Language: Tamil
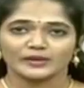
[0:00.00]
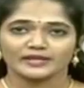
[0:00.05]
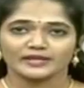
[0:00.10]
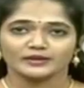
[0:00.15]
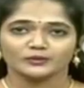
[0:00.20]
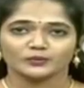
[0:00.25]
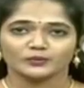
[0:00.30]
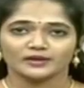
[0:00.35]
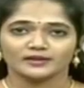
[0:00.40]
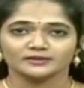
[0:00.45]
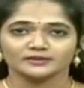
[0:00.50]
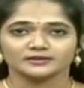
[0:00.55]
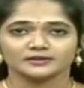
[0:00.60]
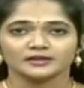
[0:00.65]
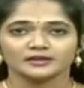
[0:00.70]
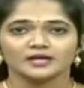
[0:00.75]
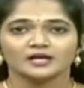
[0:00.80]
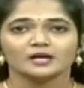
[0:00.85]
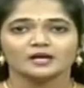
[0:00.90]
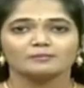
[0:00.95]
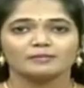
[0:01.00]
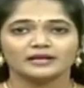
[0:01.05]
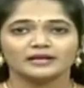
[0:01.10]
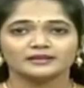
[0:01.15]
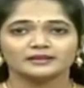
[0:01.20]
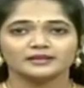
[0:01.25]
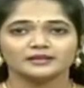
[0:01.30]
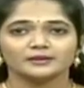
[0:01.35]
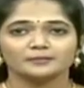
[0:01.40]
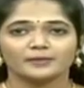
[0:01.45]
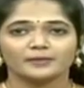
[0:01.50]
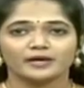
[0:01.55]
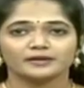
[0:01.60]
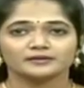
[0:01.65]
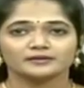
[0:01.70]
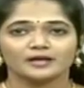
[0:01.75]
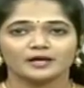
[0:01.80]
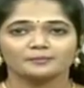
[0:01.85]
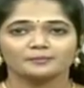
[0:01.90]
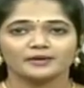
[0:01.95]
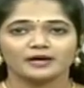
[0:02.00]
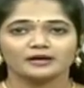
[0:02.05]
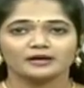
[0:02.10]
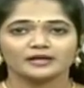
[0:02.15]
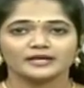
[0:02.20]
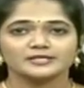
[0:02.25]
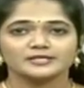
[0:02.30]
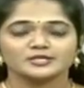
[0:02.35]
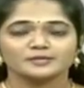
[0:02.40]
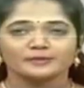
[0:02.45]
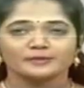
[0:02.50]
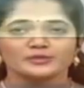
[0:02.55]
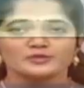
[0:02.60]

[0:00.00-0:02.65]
தொடங்கியுள்ளது மத்திய பாதுகாப்பு ஆராய்ச்சி